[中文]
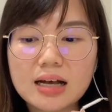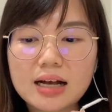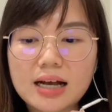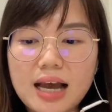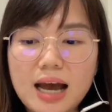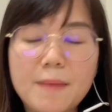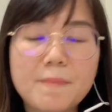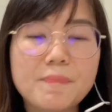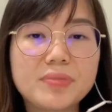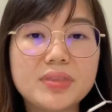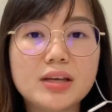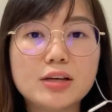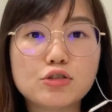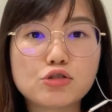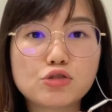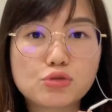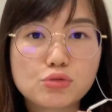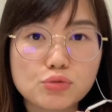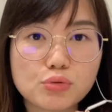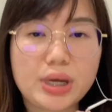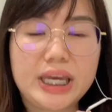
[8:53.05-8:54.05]
cup 的
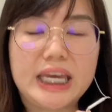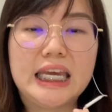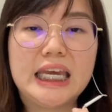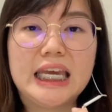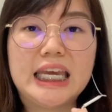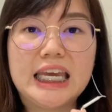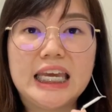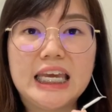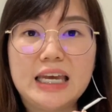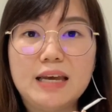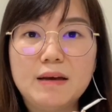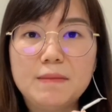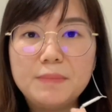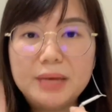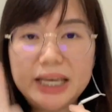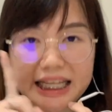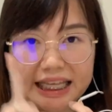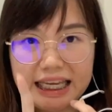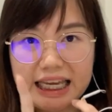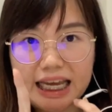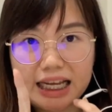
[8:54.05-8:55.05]
水
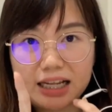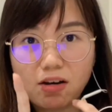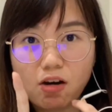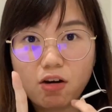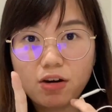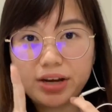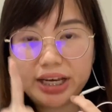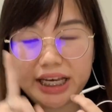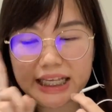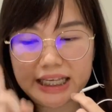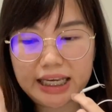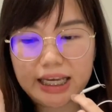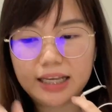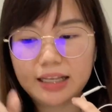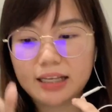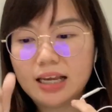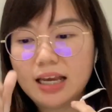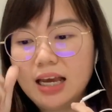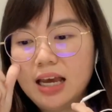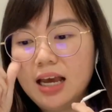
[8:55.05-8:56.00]
一天哦一天。